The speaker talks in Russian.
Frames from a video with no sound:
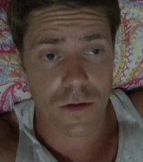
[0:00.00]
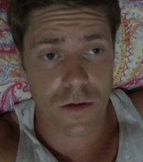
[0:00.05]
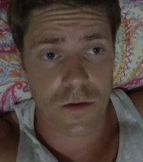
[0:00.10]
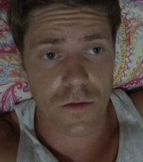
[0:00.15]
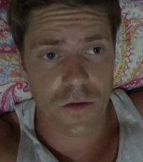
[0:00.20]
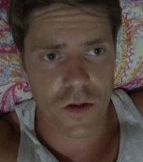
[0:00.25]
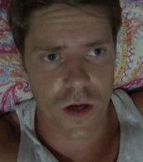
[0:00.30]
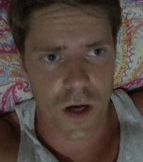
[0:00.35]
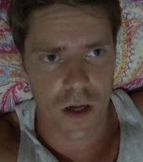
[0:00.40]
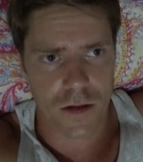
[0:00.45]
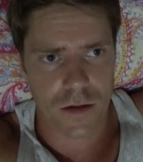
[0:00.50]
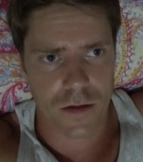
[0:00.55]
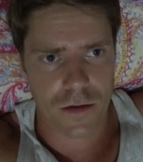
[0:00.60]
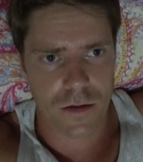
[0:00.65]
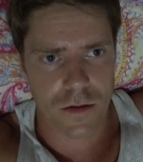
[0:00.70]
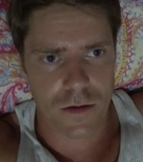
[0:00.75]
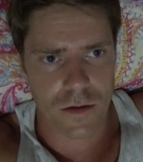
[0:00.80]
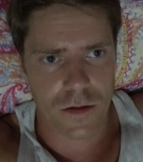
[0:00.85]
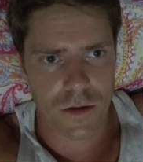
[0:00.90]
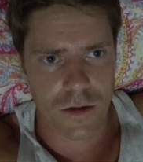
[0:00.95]
12
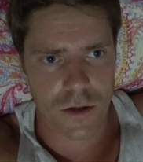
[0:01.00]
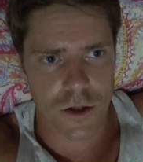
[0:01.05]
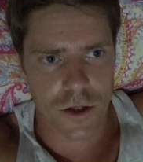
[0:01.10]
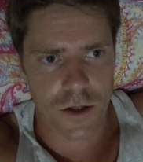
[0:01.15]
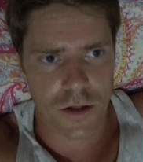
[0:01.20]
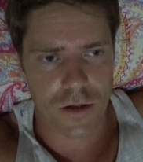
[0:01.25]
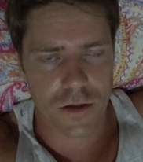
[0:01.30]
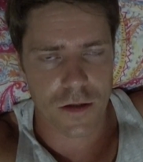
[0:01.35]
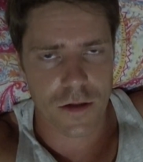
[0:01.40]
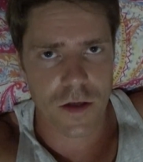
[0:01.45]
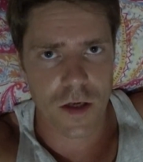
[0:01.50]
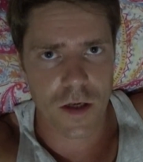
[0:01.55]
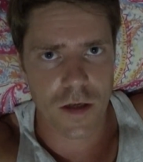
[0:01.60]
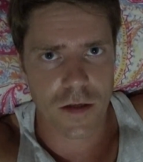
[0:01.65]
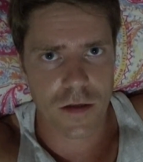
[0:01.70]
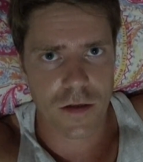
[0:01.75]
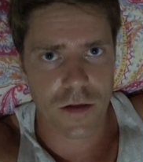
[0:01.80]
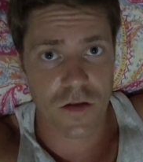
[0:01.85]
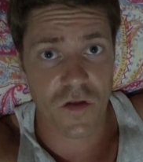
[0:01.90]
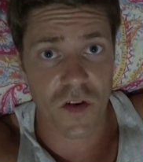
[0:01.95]
тысяч,
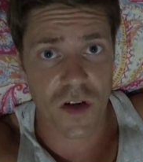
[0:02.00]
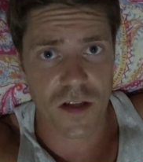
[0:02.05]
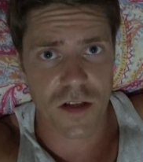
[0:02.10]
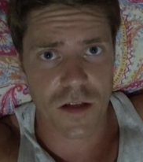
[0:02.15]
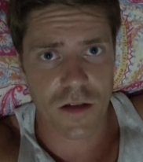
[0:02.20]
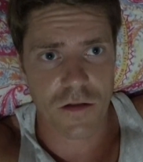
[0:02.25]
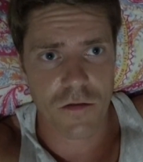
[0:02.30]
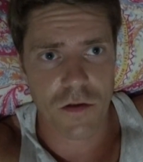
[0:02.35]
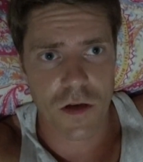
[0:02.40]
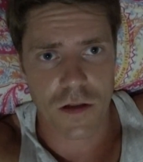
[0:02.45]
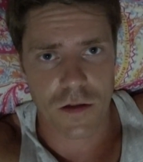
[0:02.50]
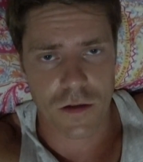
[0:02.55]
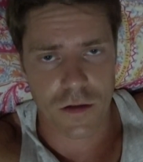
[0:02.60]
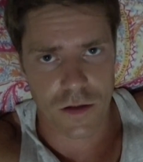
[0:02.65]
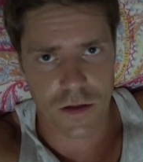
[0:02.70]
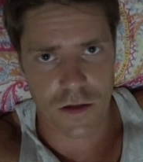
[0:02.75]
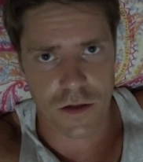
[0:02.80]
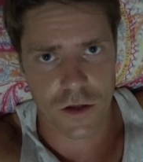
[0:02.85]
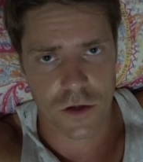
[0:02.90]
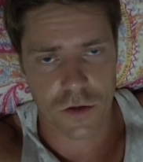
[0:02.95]
здесь 22
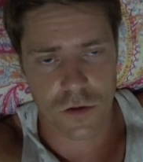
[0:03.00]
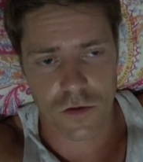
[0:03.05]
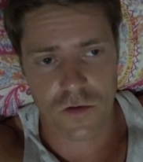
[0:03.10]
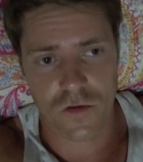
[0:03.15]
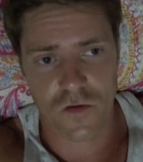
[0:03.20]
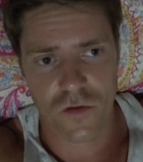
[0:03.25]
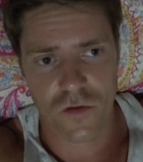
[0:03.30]
тысячи, то есть